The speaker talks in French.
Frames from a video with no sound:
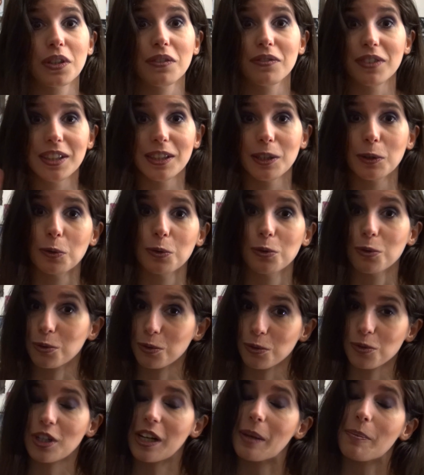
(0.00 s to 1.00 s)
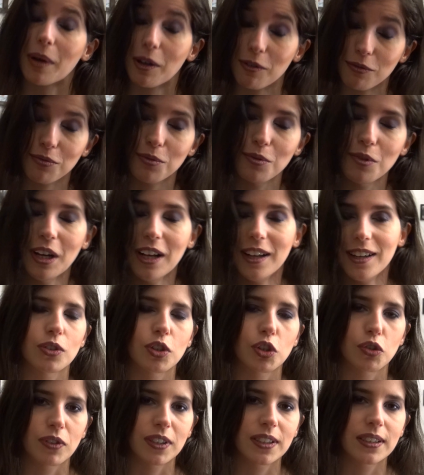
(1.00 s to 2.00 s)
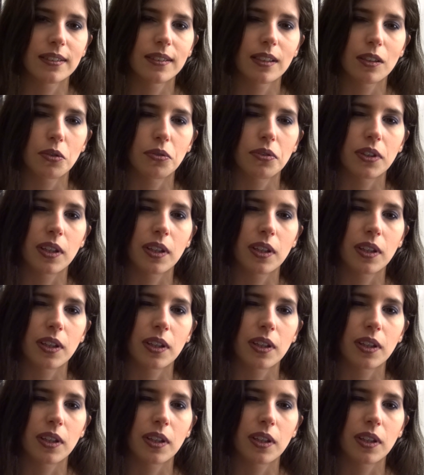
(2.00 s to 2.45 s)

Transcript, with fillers: des vidéos dessus, je l'ai pas vu. Je vais citer le